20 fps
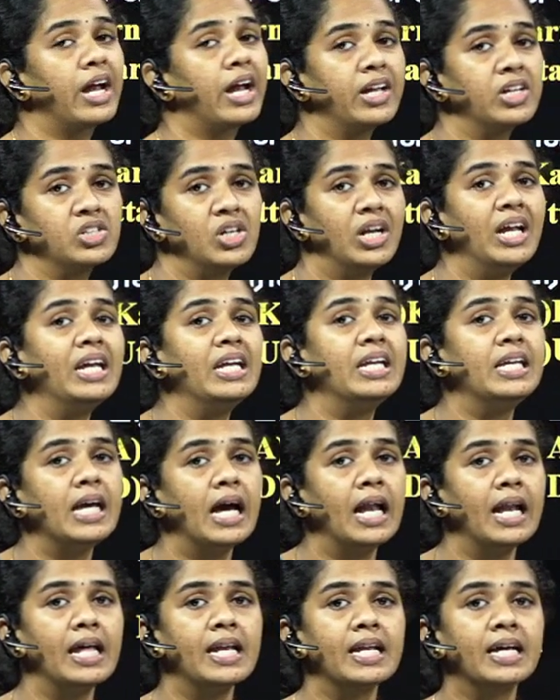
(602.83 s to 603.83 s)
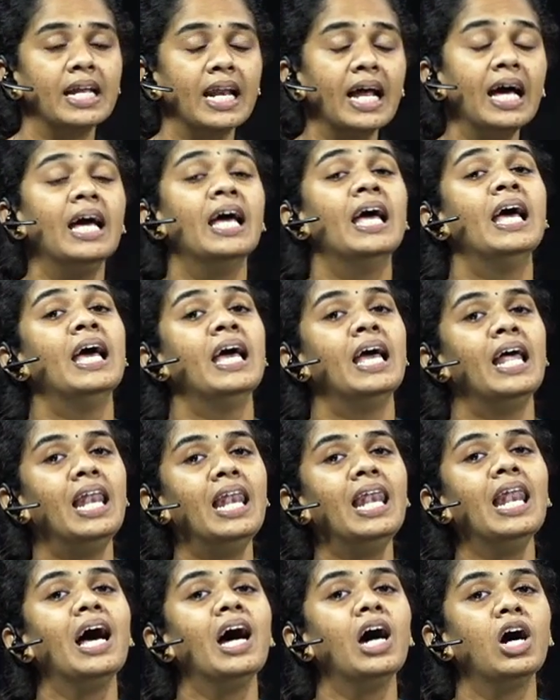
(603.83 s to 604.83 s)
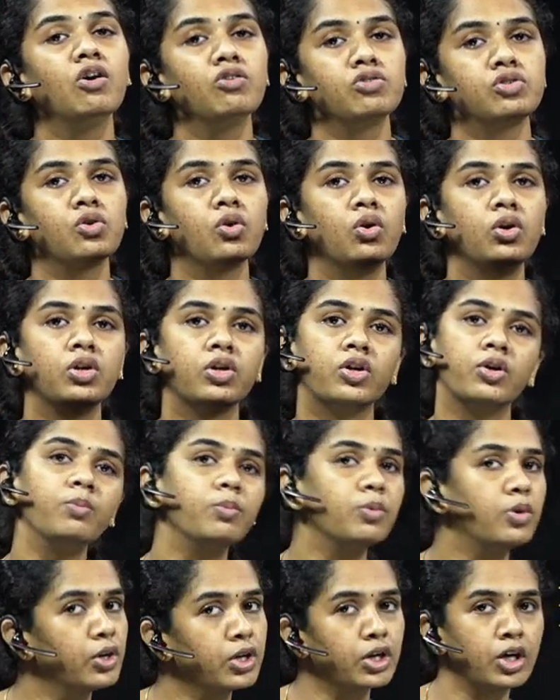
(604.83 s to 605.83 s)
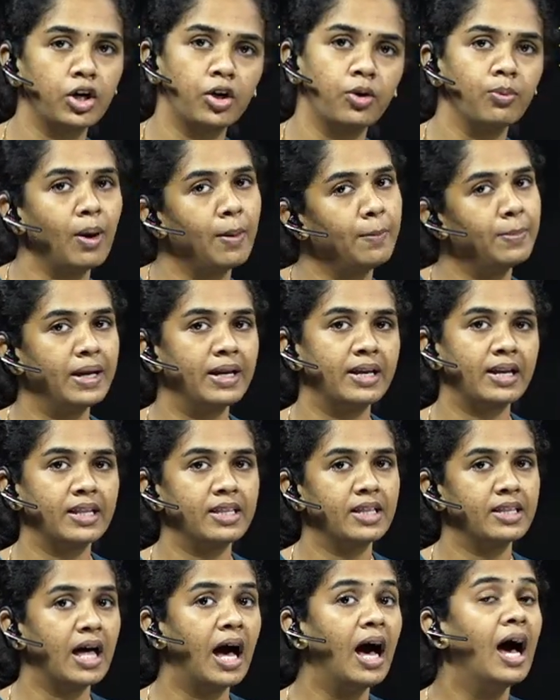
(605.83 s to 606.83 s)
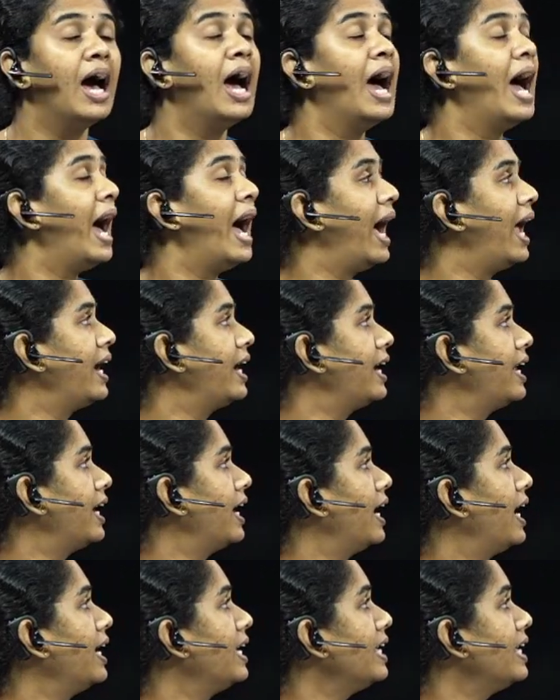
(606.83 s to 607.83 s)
கனெக்ஷனை இந்தியாவில் இருக்கிற எல்லா ஹவுஸ் ஹோல்டுக்கும் கொடுக்கணும் அப்படின்றது தான் அண்ட் uh,